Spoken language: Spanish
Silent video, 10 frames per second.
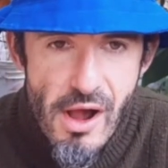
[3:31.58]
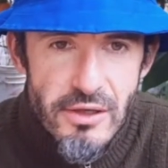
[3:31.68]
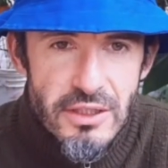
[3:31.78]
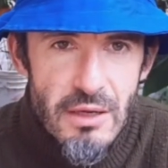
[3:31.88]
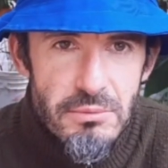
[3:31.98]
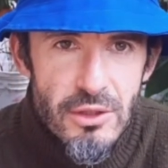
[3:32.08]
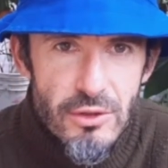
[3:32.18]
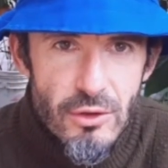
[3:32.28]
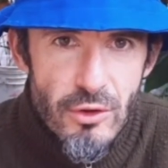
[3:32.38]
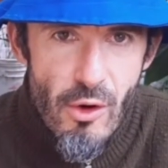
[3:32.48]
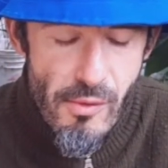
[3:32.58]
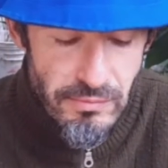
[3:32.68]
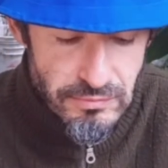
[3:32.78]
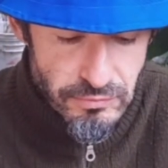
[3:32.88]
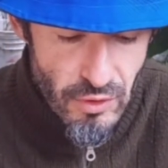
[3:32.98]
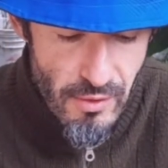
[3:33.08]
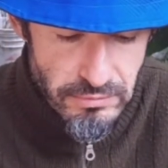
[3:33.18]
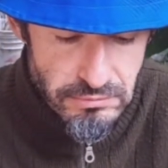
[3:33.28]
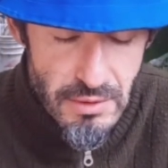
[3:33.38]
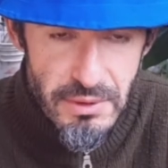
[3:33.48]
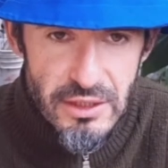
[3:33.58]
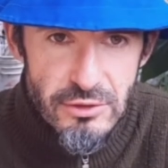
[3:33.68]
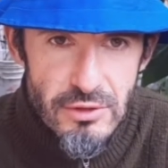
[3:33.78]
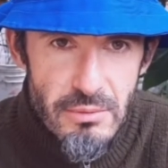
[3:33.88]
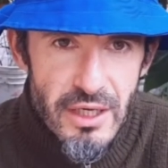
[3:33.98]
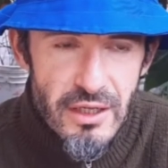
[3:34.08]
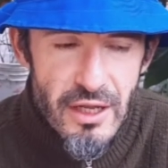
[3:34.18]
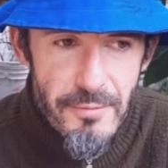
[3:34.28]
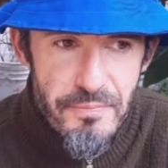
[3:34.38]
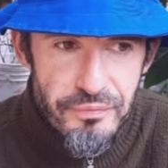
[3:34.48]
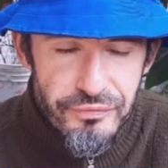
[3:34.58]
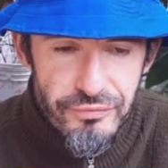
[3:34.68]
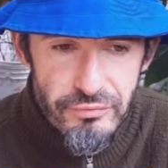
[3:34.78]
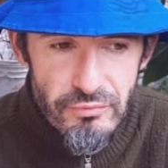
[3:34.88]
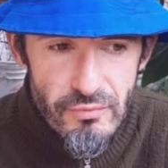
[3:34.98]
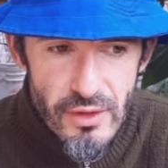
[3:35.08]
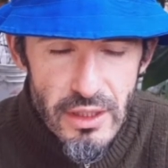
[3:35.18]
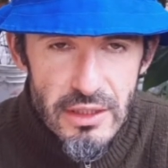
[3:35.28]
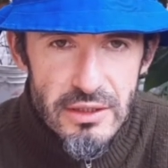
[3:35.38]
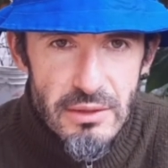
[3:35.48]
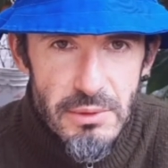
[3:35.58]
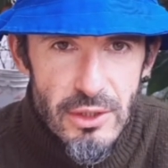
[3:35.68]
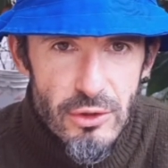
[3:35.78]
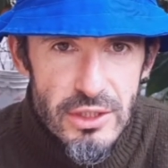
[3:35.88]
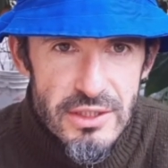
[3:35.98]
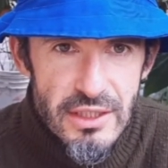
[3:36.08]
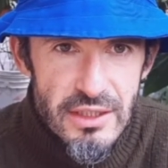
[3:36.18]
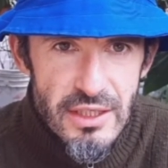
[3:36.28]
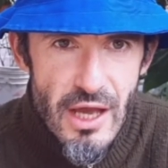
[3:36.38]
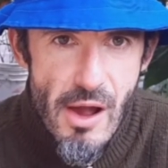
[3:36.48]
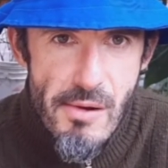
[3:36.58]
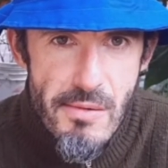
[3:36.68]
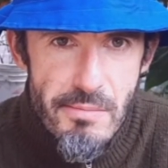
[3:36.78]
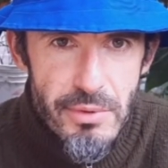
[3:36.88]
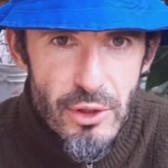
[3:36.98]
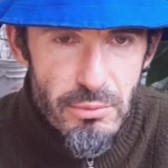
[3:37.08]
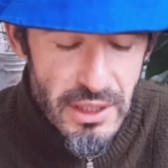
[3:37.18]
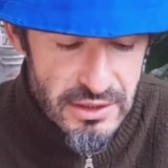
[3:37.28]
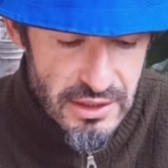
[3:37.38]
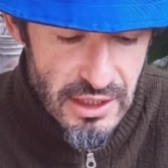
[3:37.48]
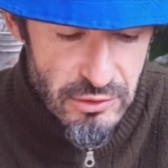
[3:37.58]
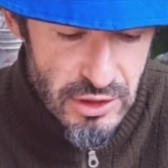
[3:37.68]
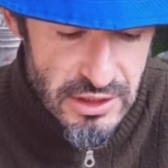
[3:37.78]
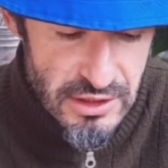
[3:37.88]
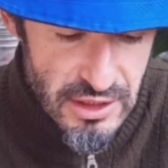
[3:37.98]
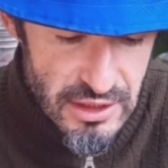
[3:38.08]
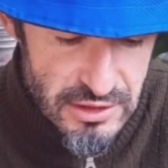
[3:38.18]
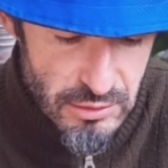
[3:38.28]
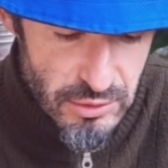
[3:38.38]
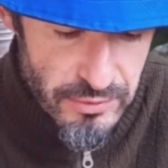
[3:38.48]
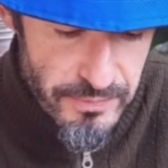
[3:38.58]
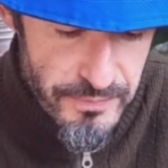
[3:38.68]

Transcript: En cambio el rojo me pareció una mezcla entre melón y sandía, pero más tirando a sandía el sabor.